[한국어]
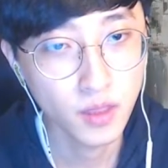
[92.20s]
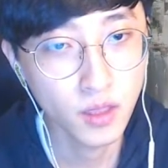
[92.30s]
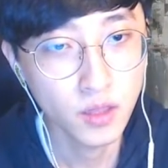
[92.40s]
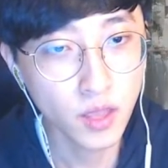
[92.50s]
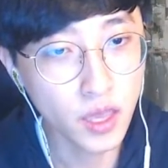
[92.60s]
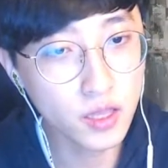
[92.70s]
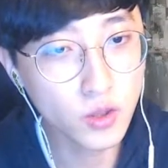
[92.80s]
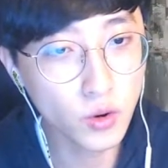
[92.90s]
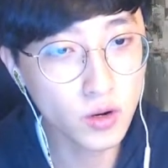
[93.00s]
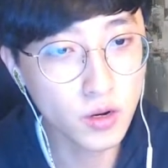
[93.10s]

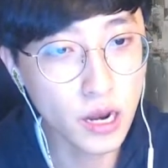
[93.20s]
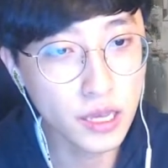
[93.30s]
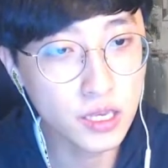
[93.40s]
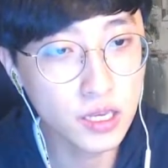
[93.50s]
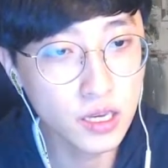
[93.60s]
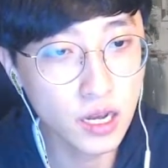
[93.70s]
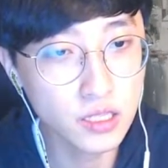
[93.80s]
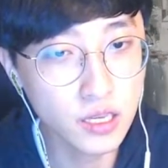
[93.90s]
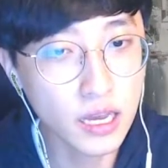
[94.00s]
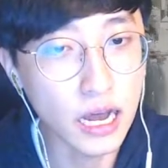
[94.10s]
데이터를
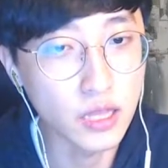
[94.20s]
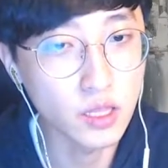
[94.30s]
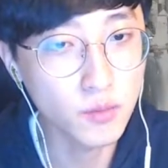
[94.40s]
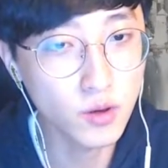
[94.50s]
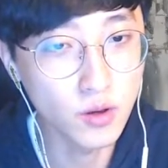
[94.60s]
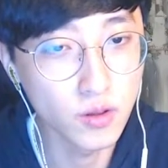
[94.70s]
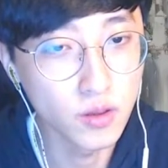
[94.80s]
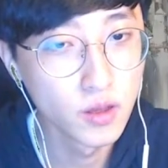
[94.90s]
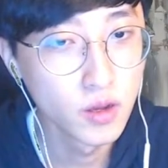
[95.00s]
해킹하는 게 아니면